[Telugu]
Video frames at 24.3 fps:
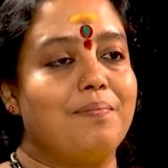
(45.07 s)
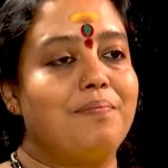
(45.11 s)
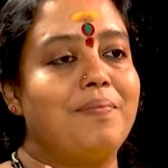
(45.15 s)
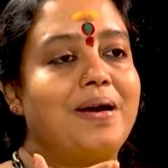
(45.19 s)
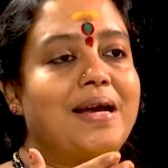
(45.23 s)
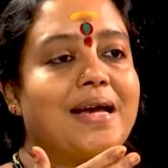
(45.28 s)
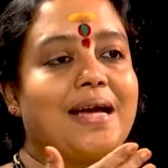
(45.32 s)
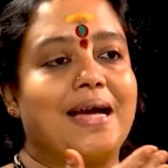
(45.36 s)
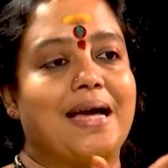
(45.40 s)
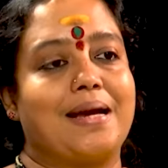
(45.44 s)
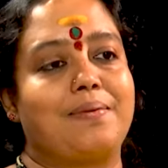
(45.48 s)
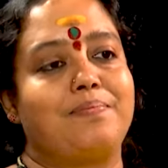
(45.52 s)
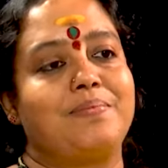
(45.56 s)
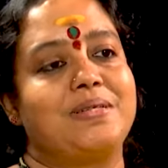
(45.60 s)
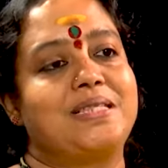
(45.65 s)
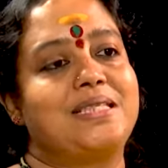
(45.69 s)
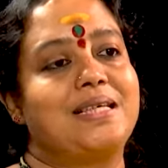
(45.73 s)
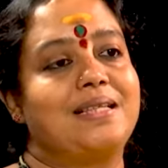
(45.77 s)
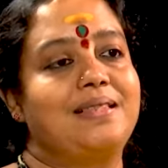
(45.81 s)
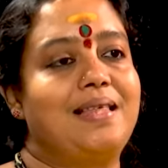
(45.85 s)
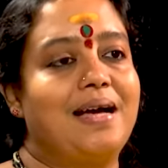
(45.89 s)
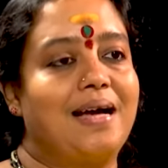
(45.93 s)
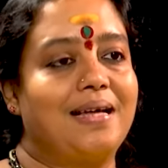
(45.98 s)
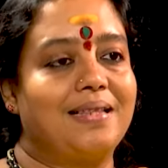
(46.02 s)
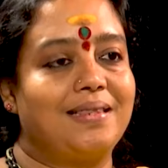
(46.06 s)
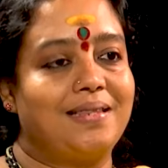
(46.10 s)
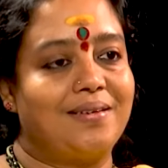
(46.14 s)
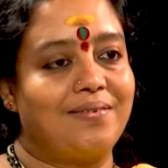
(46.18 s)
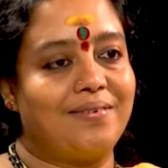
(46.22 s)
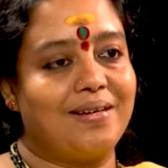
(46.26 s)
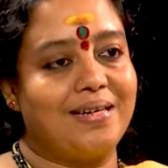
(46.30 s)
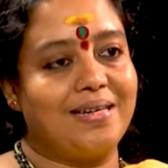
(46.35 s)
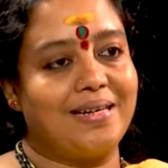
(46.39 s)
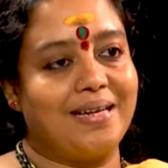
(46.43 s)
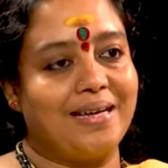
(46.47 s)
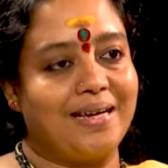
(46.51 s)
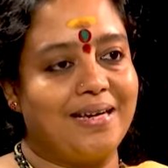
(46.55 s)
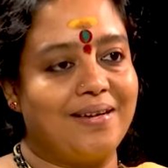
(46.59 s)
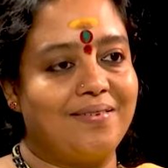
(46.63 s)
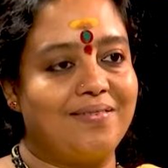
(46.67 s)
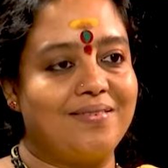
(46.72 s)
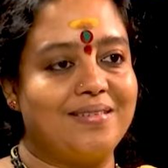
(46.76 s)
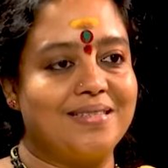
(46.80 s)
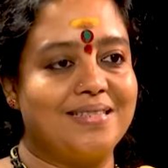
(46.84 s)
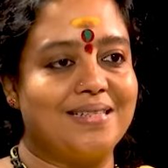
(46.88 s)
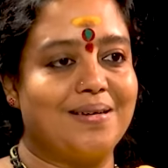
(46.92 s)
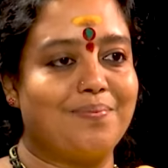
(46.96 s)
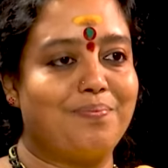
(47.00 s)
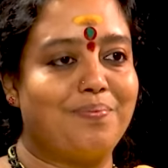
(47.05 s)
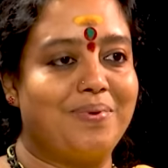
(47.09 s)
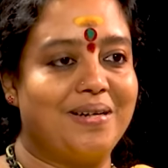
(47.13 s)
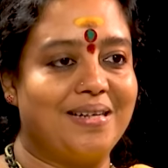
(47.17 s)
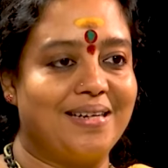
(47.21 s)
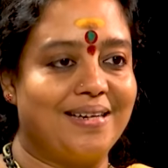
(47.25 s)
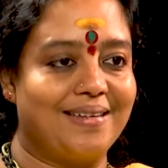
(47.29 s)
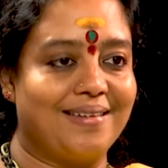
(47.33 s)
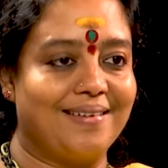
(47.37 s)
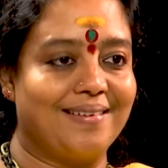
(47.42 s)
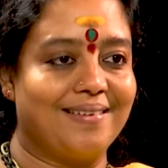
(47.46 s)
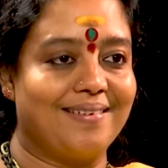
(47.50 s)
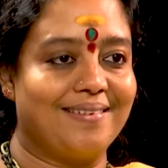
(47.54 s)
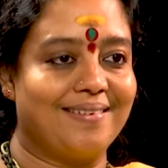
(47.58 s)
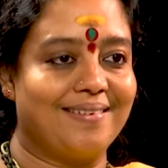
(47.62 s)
మరి కర్మ సిద్ధాంతం అంటే ఏమిటి చెప్పండి